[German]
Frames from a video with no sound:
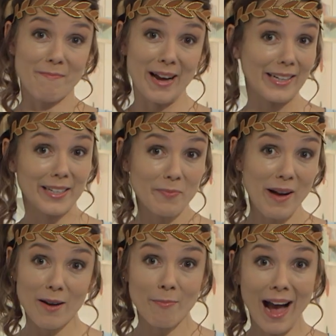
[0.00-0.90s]

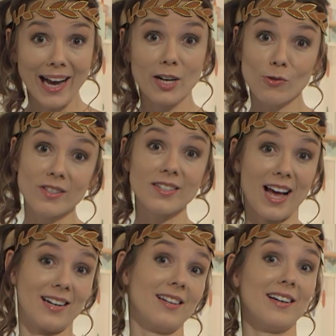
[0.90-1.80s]
Manchmal machen uns
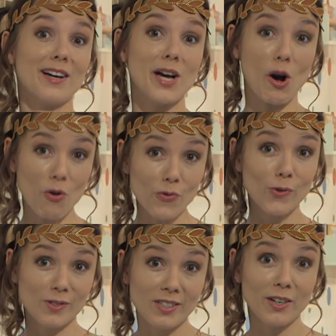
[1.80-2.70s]
andere auf
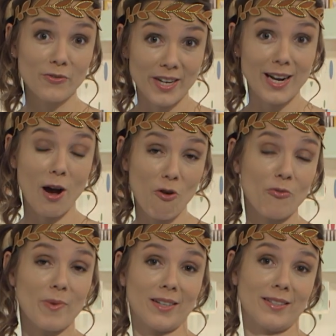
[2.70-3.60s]
unsere Fehler
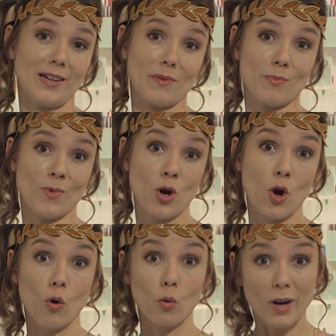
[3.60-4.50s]
aufmerksam
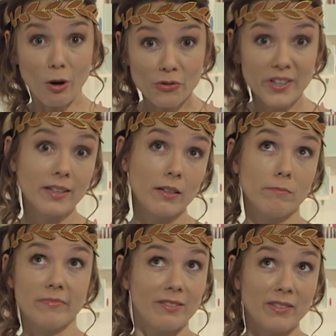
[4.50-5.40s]
oder auf
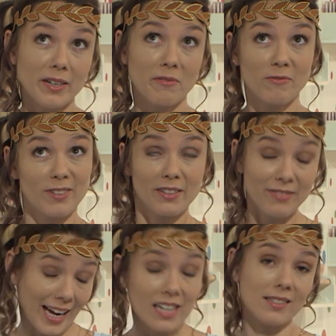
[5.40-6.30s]
Dinge, die wir
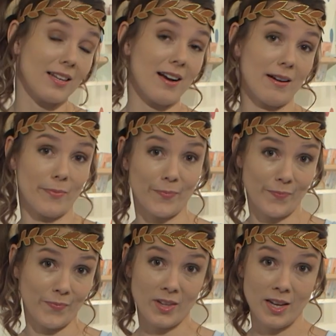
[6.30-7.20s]
vielleicht vergessen haben,
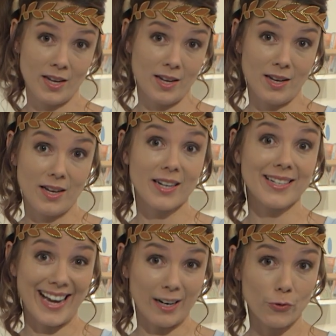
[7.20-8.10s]

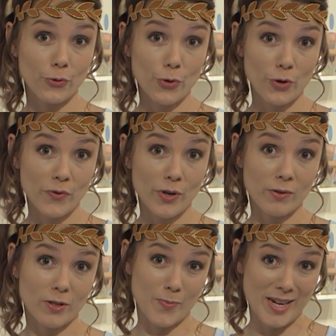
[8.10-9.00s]
dann fühlen wir
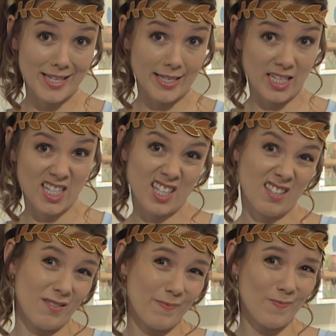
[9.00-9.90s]
uns
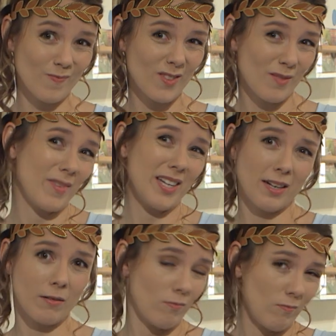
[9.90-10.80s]
meistens
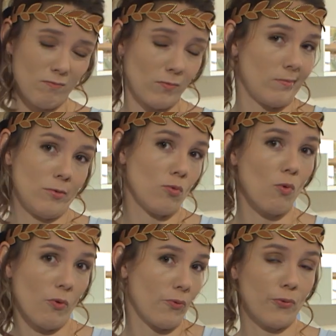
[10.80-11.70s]
ziemlich
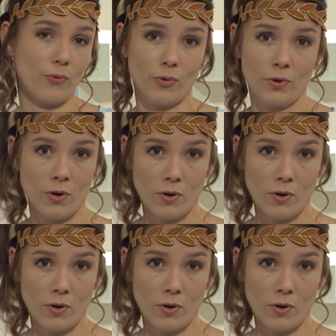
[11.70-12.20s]
doof.